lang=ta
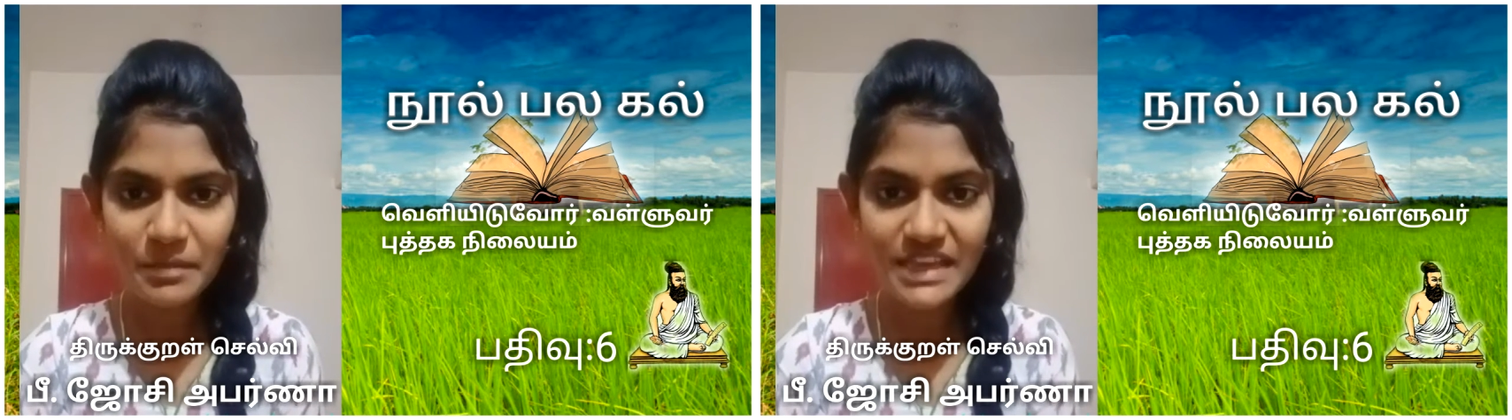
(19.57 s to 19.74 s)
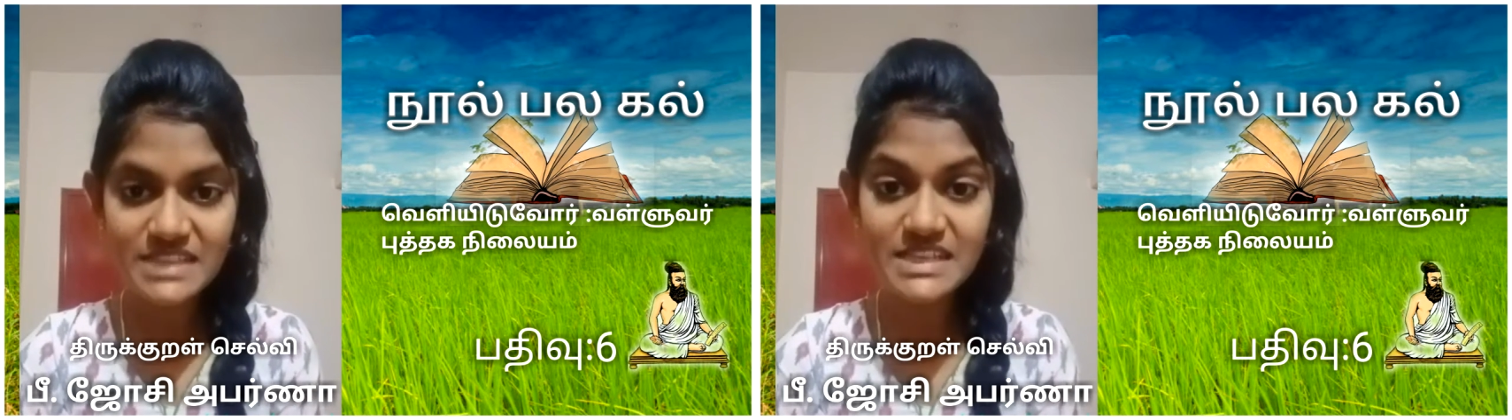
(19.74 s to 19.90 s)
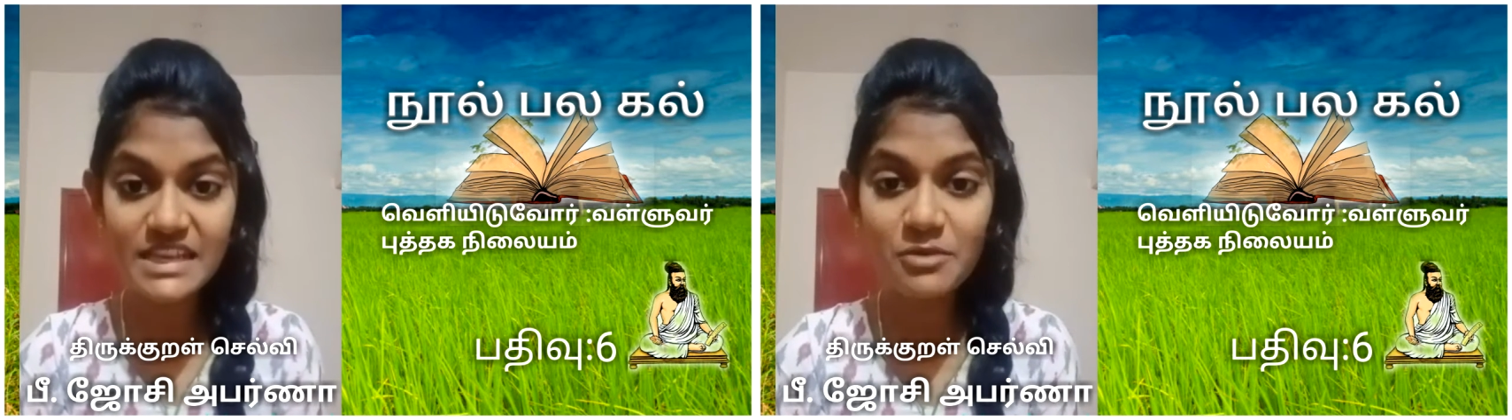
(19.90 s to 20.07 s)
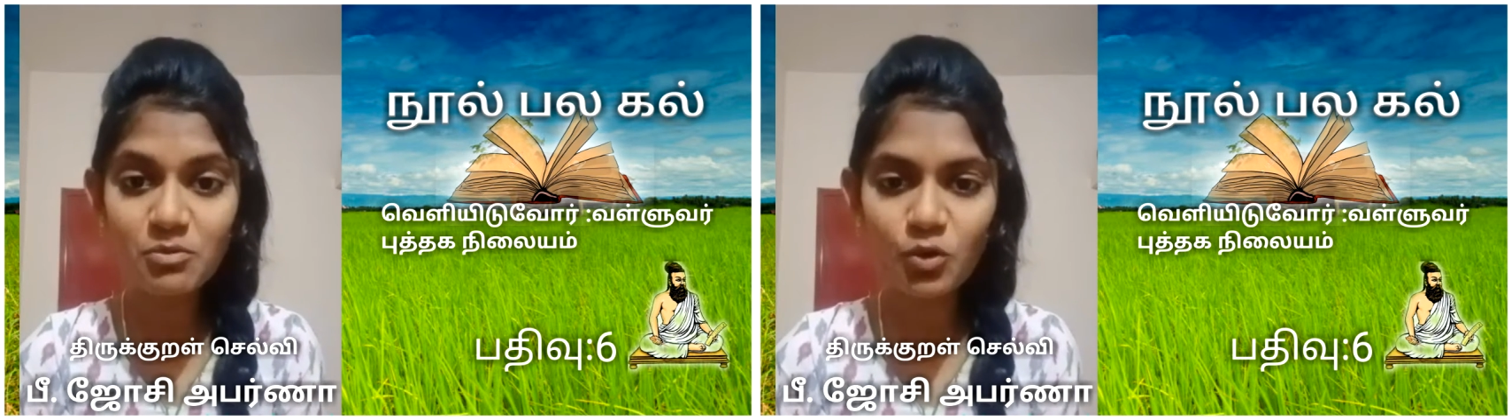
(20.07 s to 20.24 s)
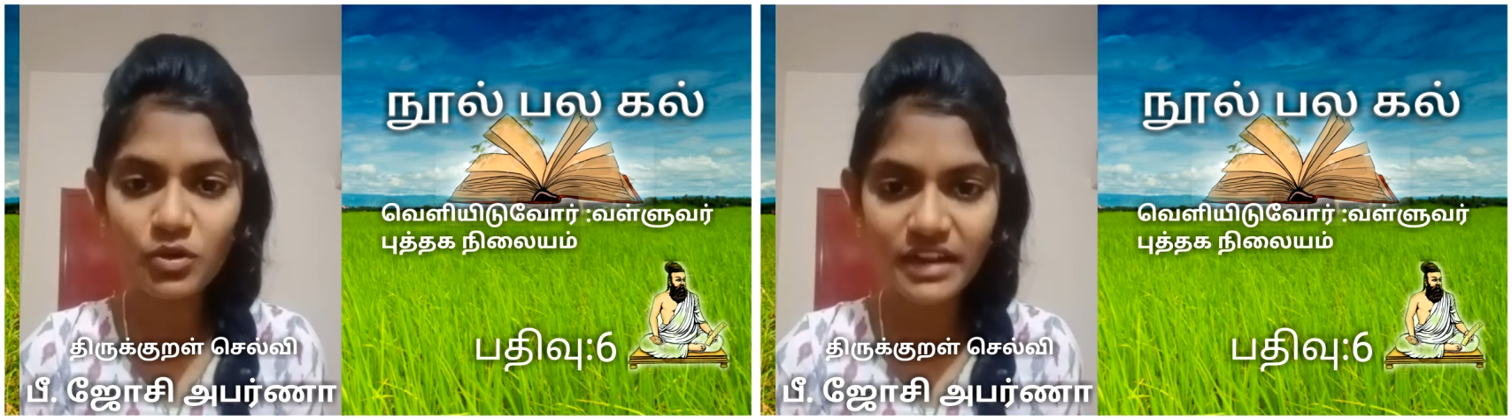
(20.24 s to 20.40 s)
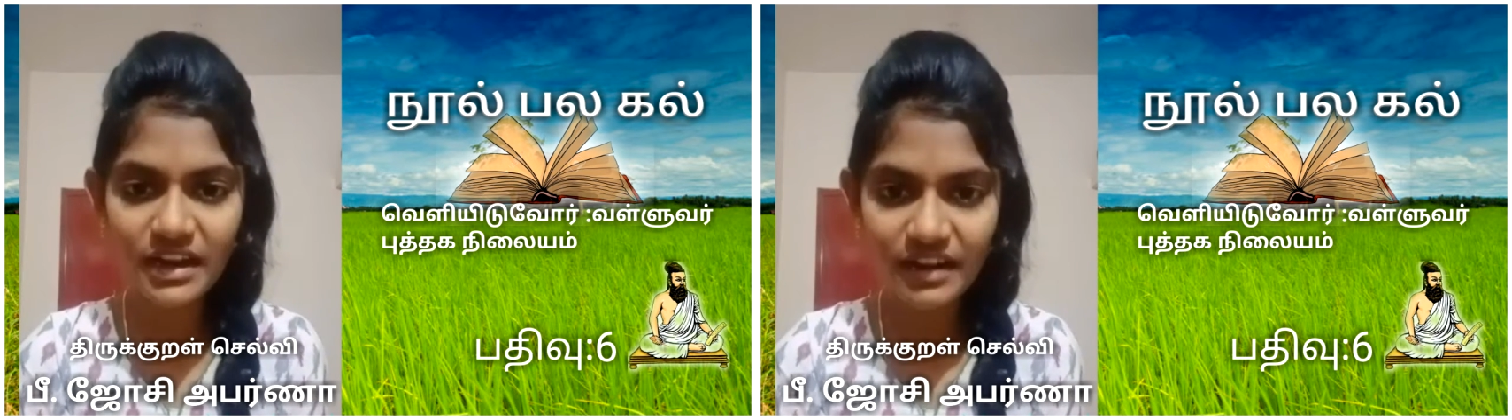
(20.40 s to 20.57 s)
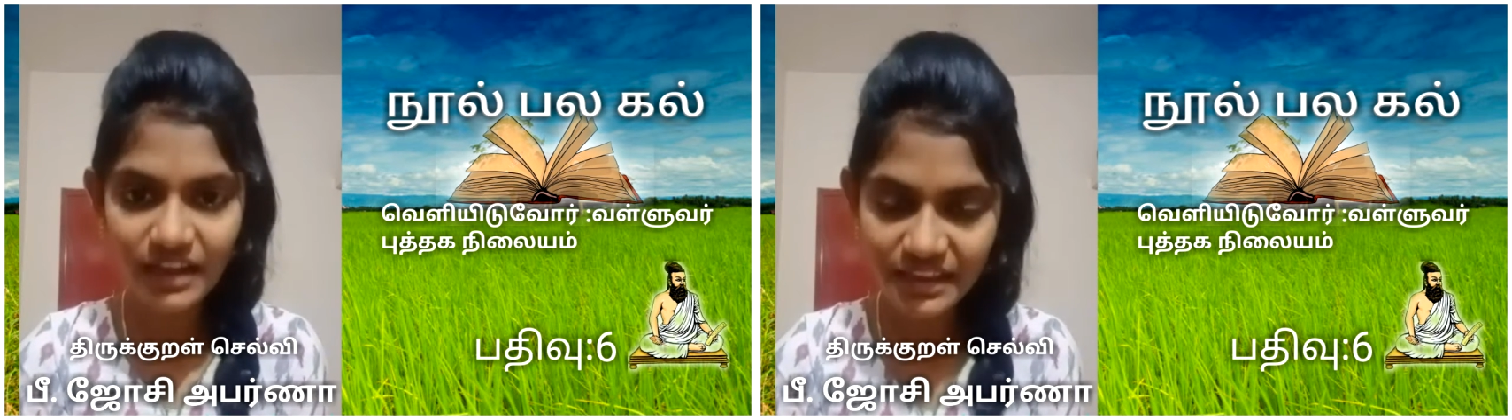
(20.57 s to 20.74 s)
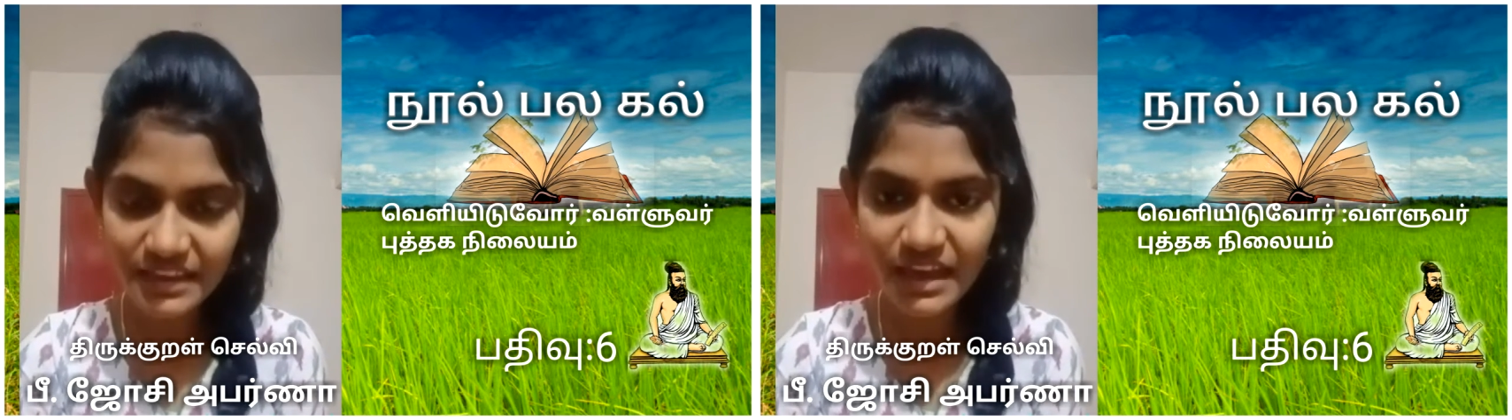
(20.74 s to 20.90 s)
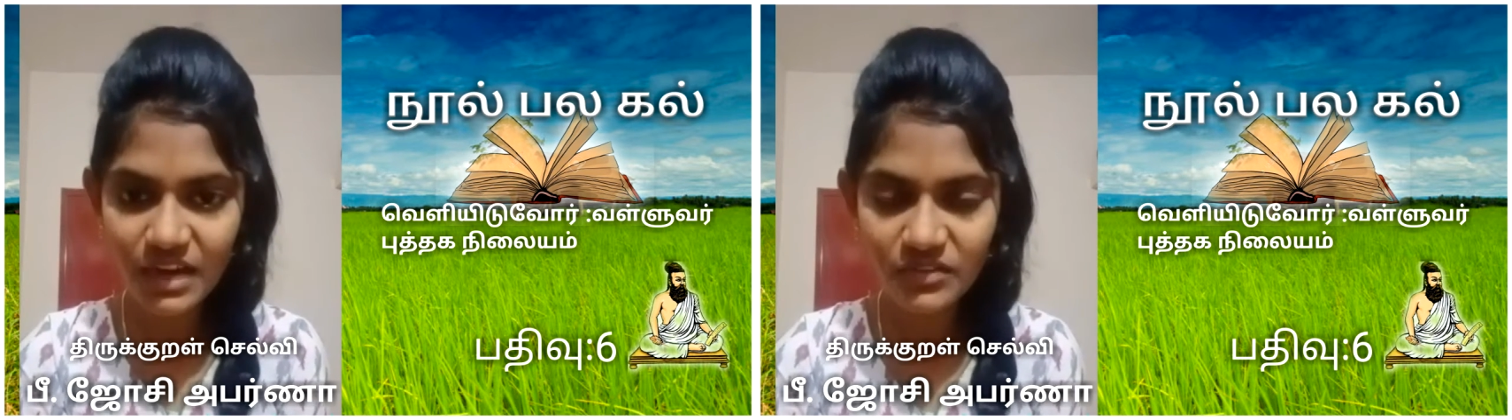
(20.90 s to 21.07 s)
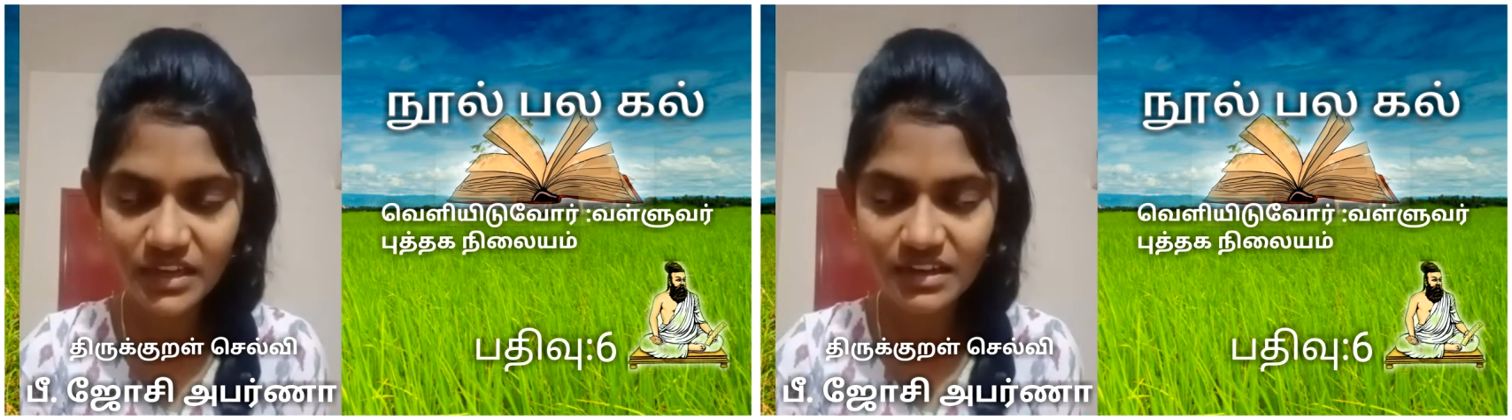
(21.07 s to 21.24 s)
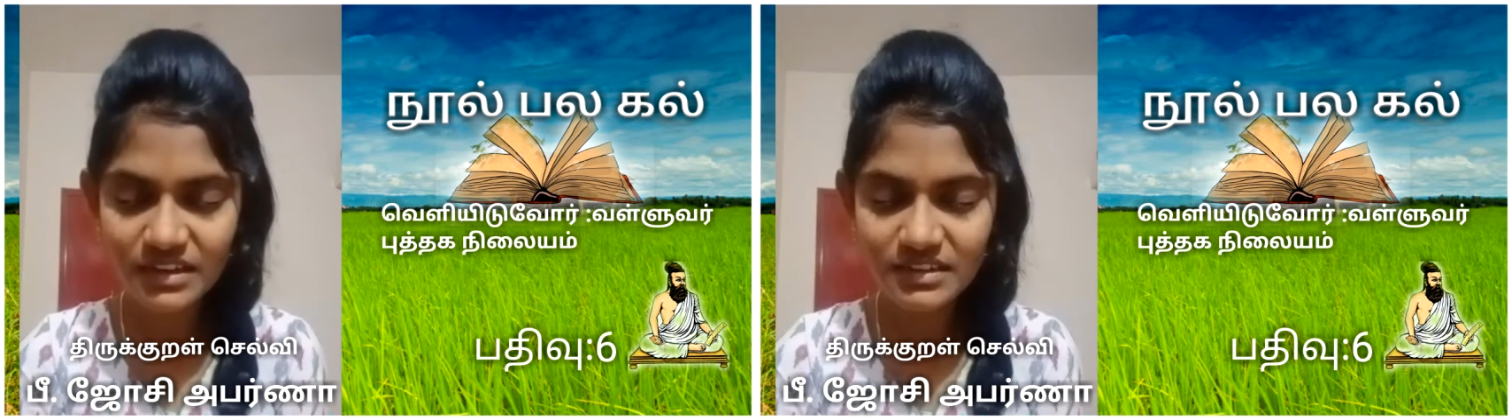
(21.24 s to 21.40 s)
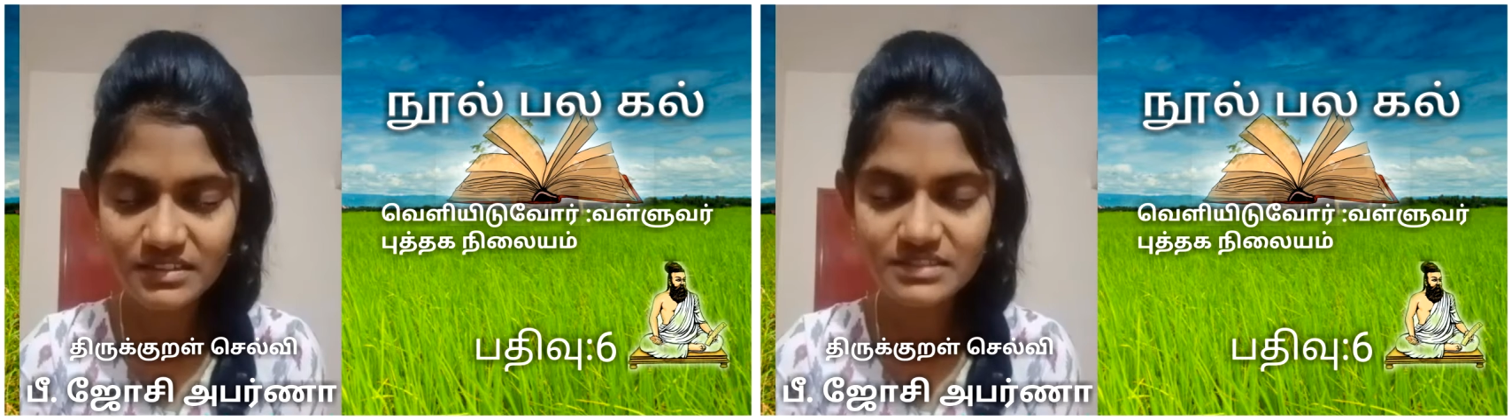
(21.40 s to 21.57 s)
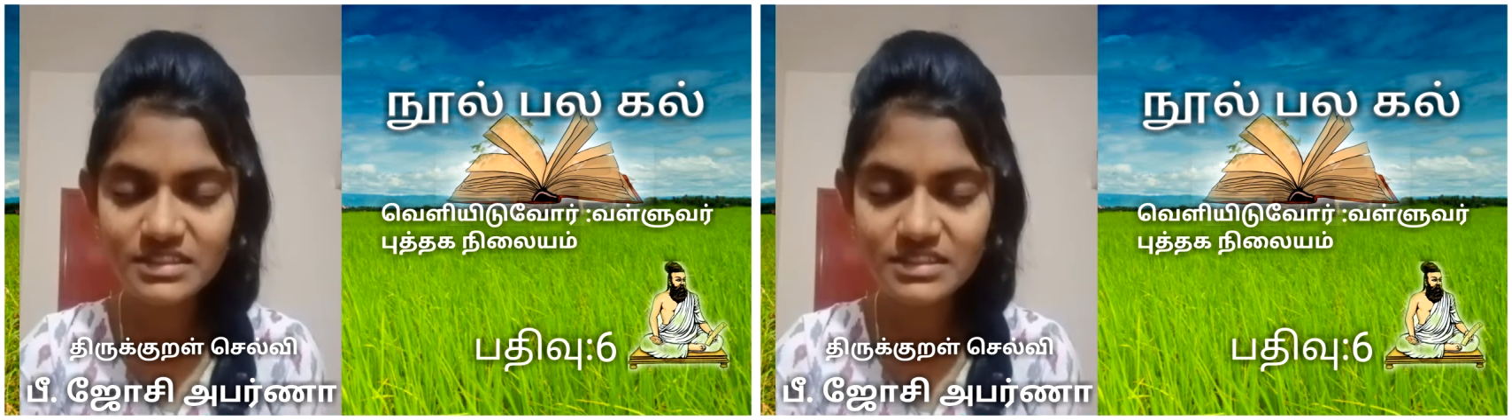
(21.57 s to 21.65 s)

மே செயம் கொண்டான் ஐயா அவர்கள்